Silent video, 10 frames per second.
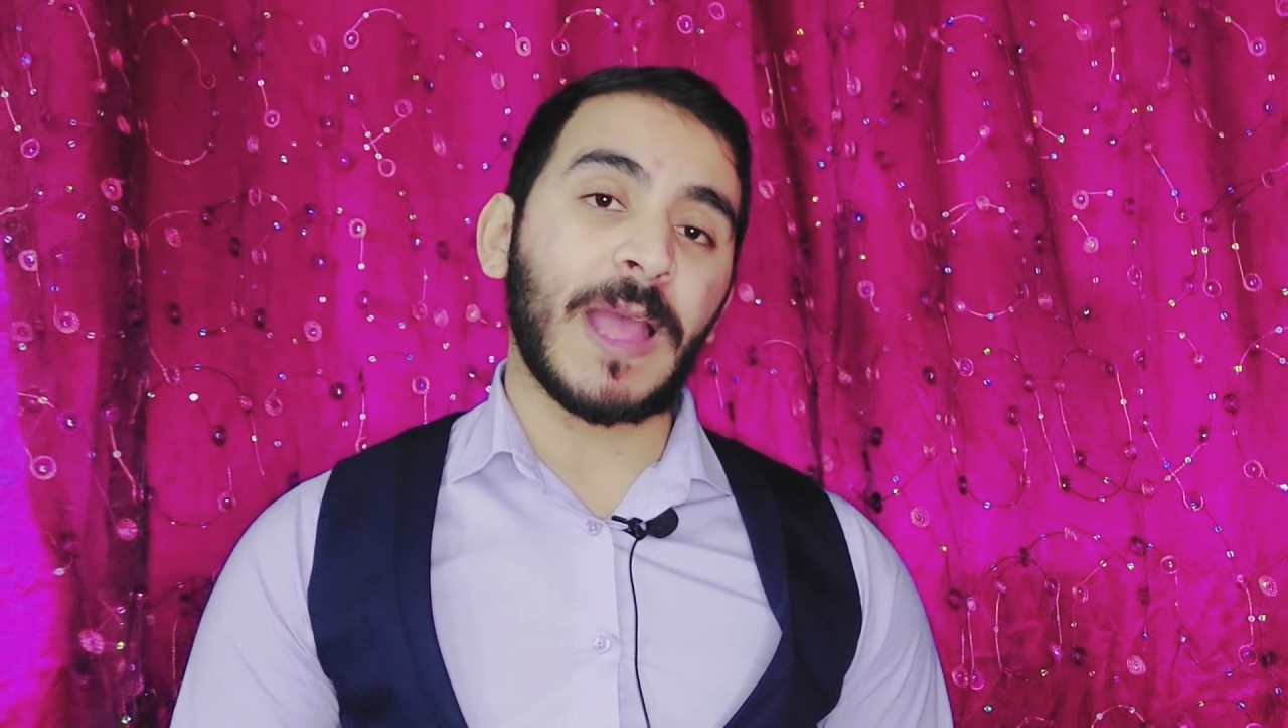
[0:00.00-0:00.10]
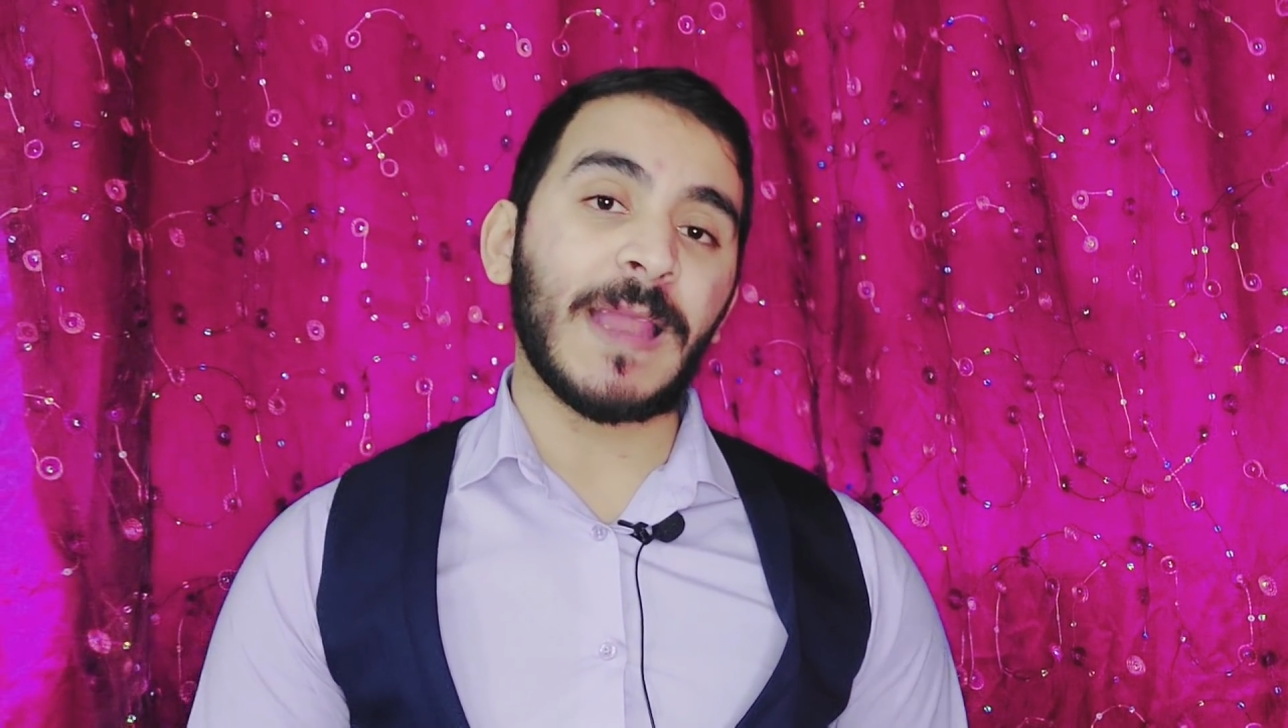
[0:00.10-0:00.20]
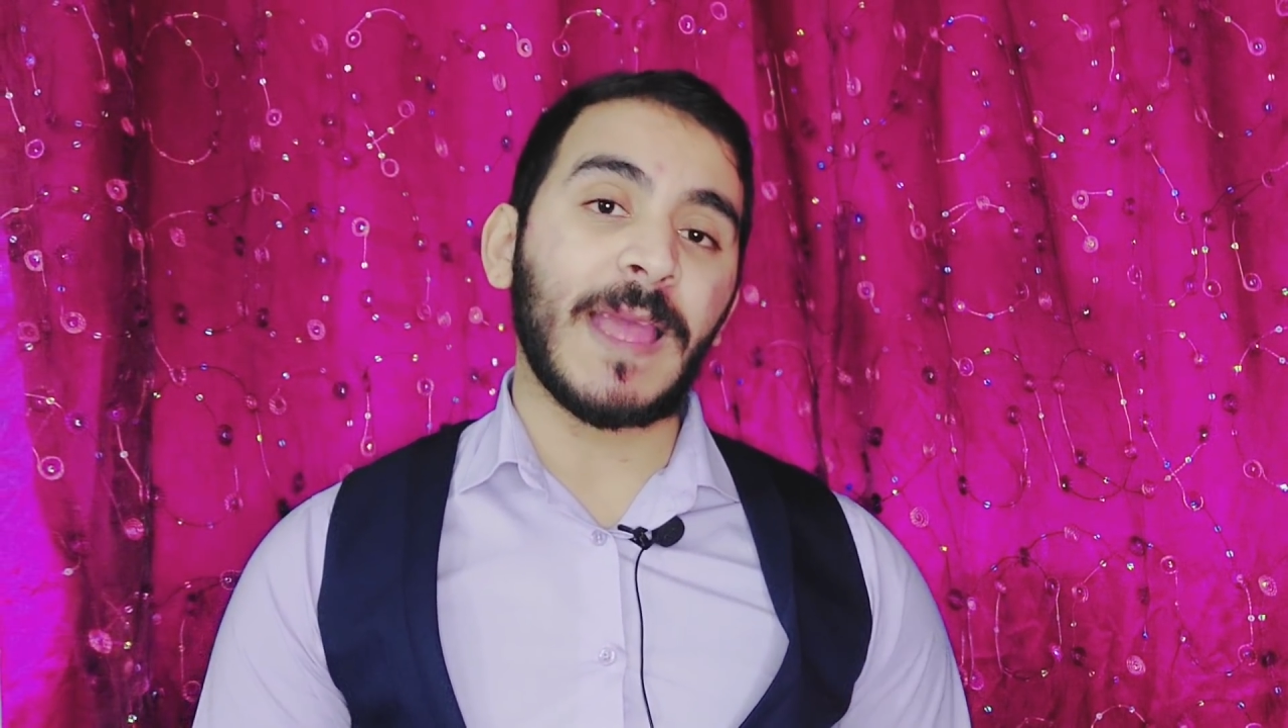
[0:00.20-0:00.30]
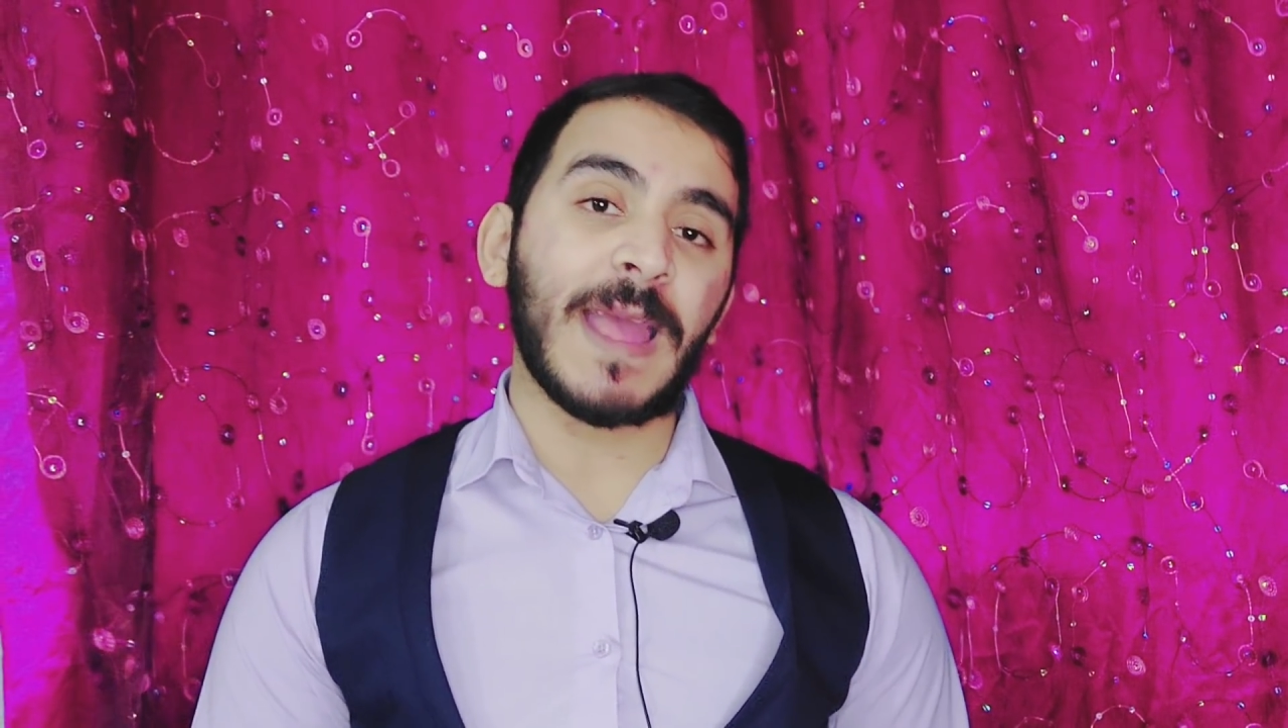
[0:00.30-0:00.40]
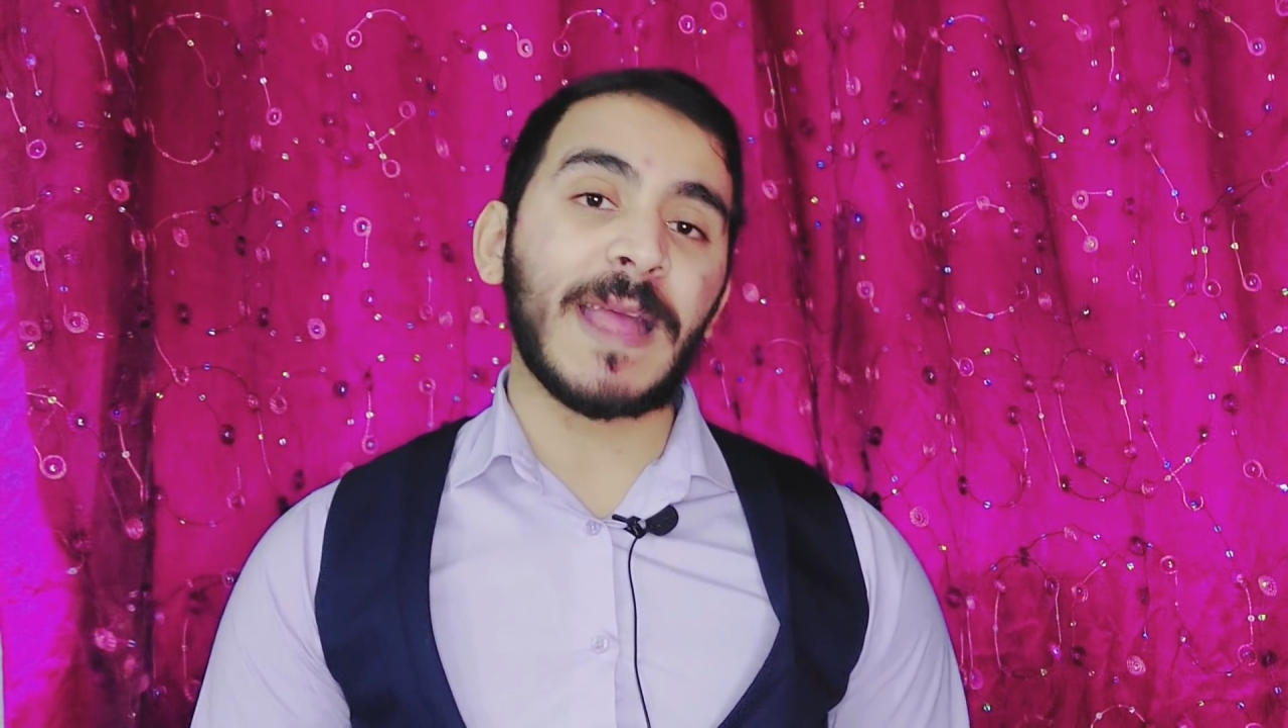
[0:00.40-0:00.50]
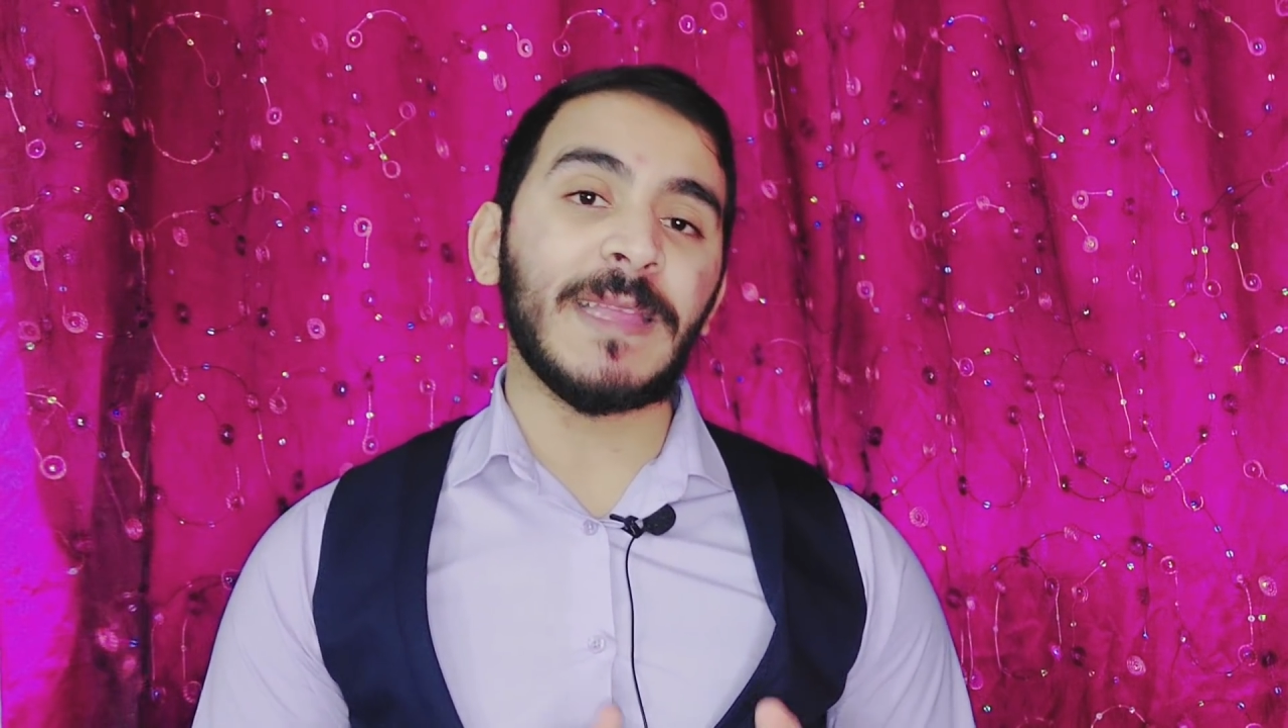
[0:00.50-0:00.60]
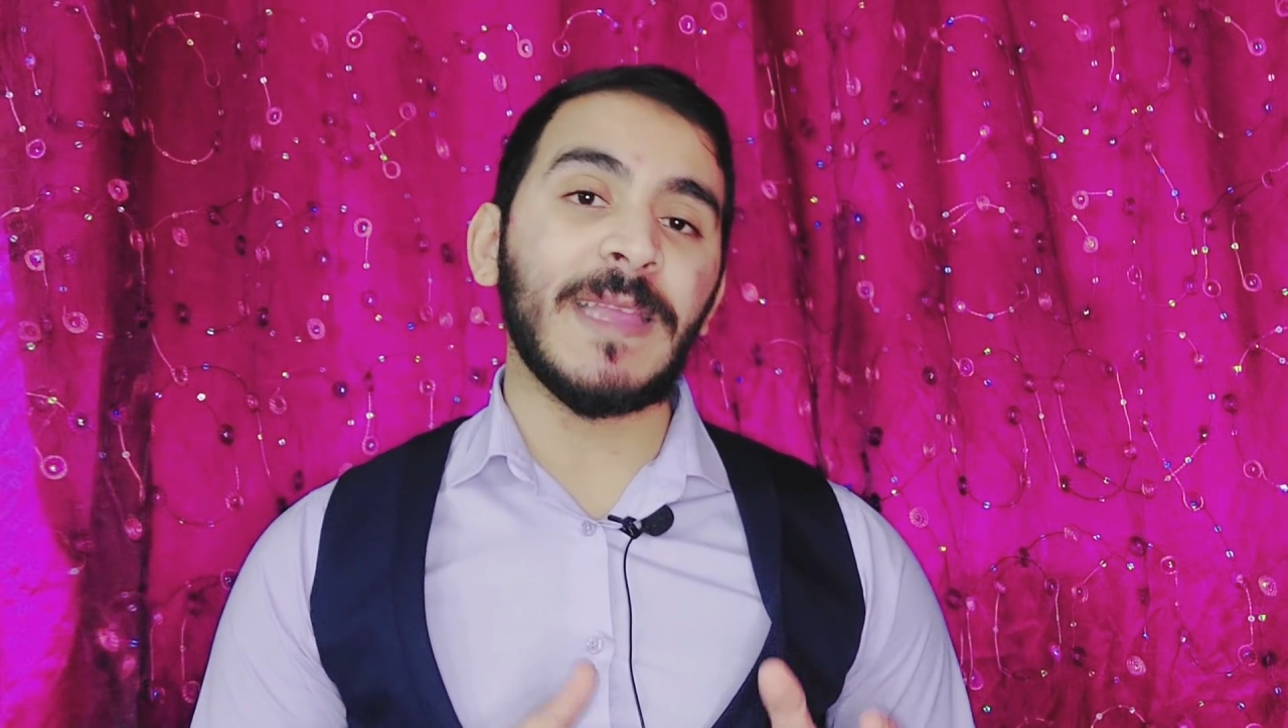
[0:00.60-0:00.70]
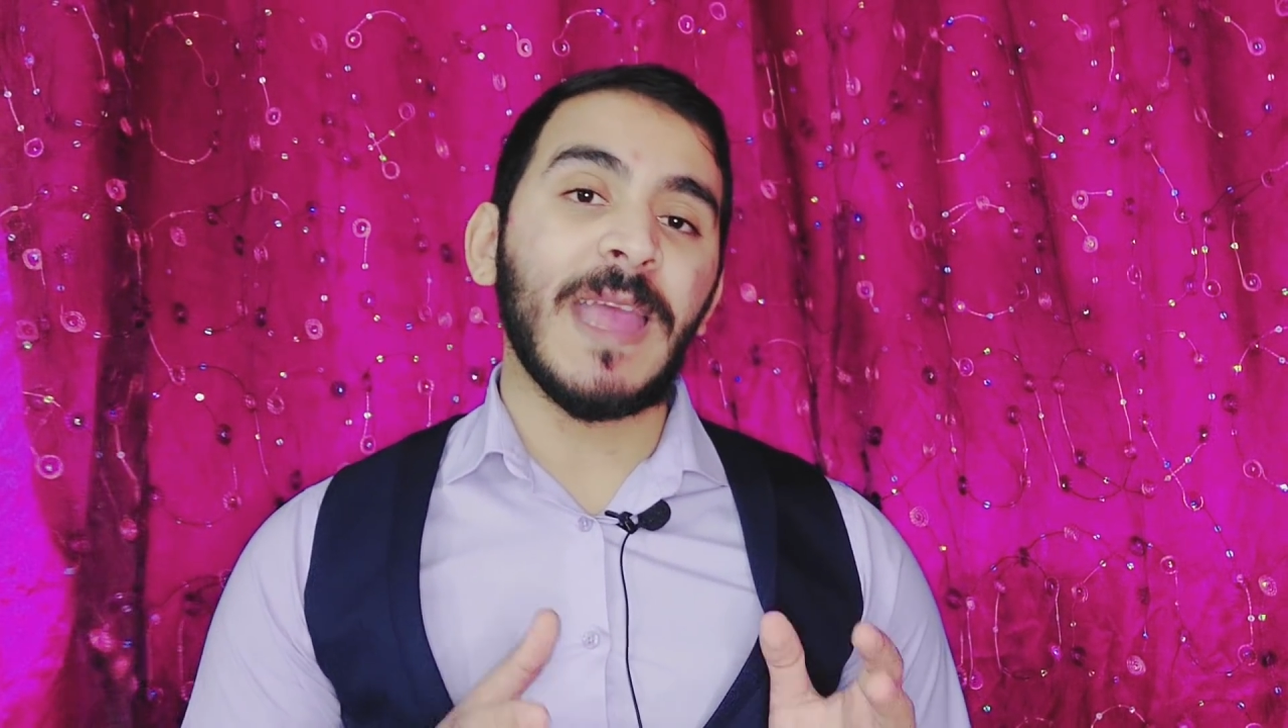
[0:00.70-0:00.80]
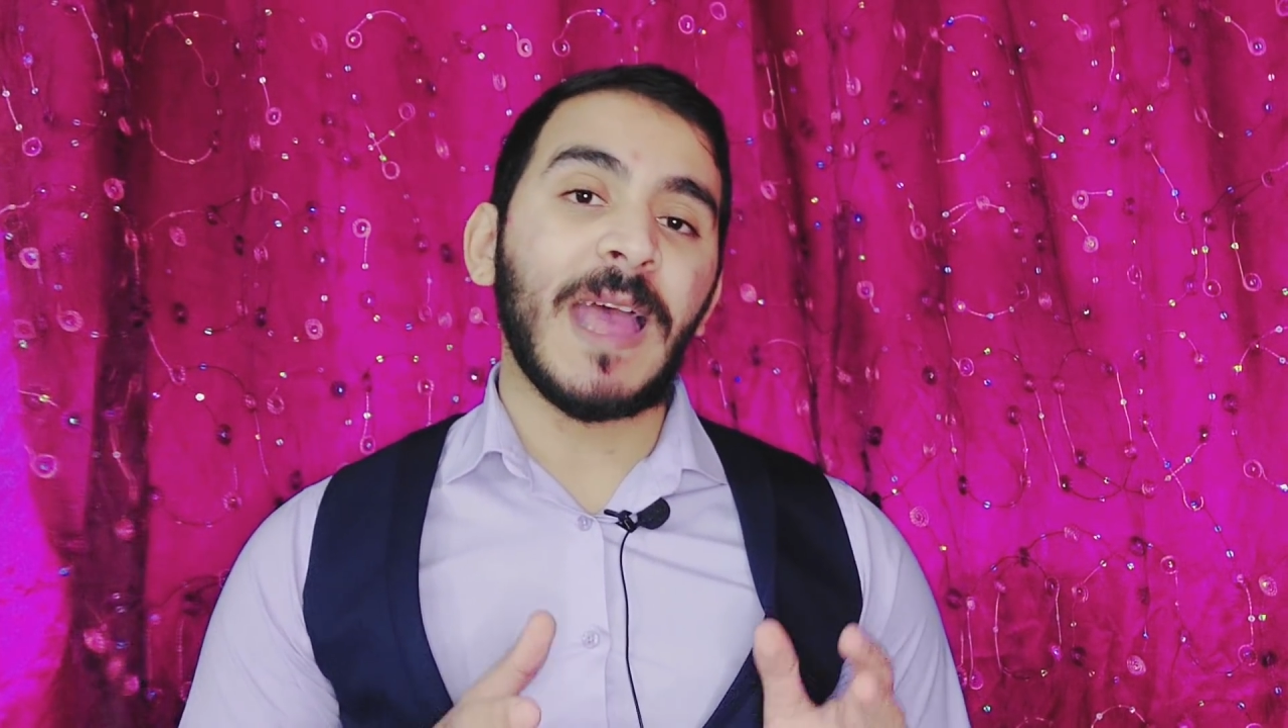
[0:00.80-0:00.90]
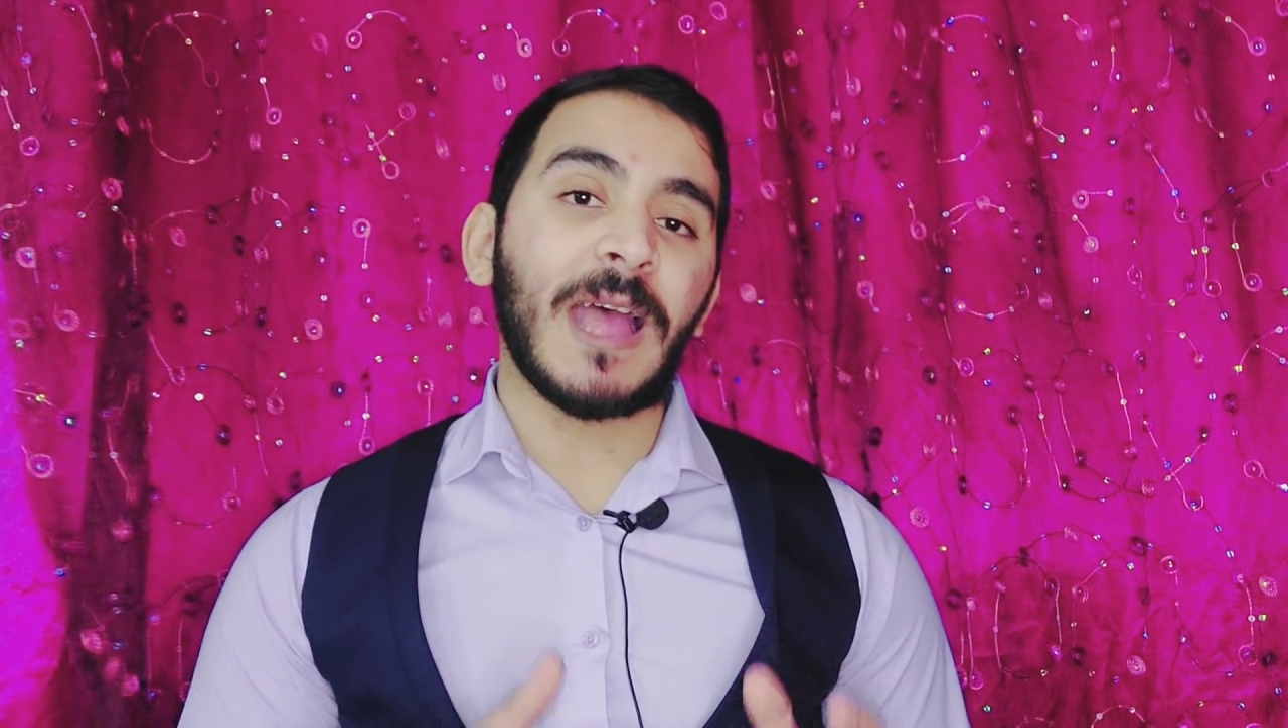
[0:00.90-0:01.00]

لك عليها يعني